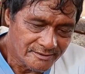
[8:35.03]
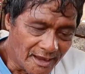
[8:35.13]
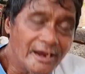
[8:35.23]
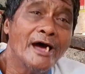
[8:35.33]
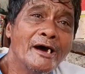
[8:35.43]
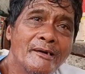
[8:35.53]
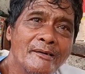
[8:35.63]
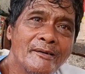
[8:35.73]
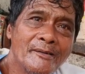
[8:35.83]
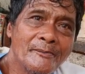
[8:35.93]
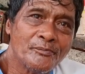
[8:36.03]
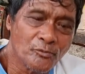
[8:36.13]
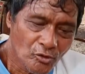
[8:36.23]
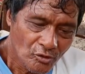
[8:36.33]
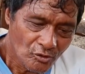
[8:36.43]
sana,
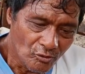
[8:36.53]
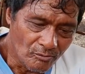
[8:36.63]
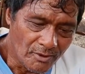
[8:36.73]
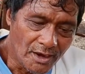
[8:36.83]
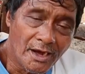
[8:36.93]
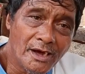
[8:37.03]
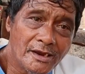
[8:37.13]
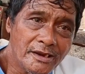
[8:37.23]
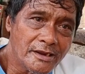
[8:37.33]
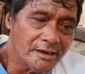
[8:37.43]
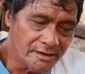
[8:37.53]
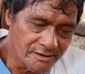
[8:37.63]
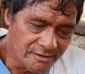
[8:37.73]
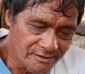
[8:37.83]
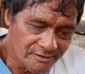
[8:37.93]
kung maaari ay
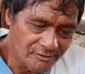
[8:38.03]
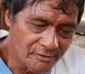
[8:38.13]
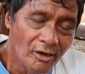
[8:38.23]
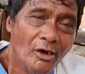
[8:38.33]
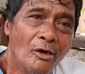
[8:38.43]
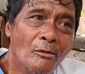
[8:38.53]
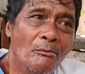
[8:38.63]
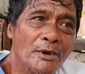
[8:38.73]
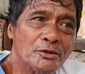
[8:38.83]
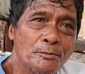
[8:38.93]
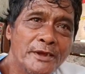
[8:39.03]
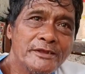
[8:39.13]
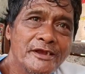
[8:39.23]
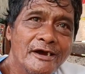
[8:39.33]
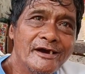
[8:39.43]
matupad
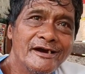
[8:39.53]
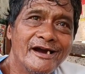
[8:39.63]
niya ang